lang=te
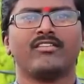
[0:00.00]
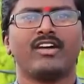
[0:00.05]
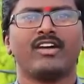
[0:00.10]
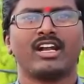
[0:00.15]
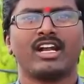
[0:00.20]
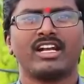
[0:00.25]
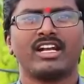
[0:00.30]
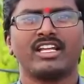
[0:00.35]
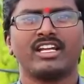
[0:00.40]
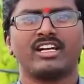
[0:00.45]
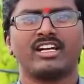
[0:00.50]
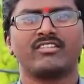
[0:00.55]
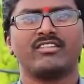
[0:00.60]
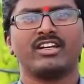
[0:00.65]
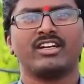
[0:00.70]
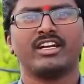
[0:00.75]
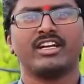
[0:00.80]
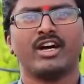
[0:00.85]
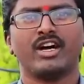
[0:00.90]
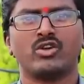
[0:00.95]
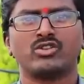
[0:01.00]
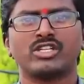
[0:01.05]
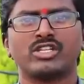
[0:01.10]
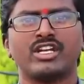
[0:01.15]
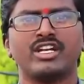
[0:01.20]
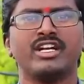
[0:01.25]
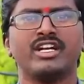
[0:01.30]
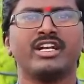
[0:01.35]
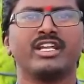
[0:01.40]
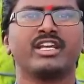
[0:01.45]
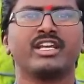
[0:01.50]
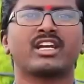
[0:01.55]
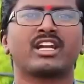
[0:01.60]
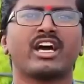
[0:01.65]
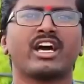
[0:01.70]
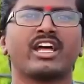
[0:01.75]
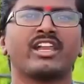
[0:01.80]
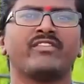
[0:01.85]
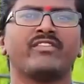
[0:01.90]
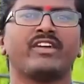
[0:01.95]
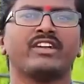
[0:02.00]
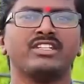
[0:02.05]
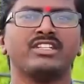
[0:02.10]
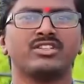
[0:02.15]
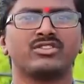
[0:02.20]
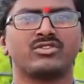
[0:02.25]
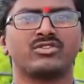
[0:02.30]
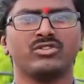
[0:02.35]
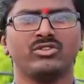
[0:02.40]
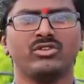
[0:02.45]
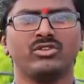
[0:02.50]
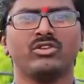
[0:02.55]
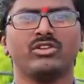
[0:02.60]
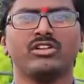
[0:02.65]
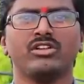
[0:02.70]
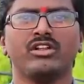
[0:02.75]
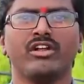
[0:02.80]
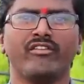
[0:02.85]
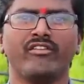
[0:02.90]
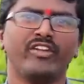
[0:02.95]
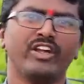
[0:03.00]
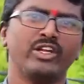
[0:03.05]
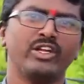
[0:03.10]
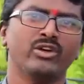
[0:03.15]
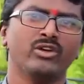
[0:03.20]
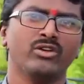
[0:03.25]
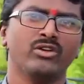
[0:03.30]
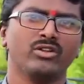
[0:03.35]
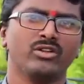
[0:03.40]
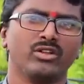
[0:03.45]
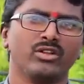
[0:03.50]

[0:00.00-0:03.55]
వాళ్ళు అడిగినటువంటి డౌట్స్ అన్నింటికి క్లారిఫై చేస్తూ వీడియో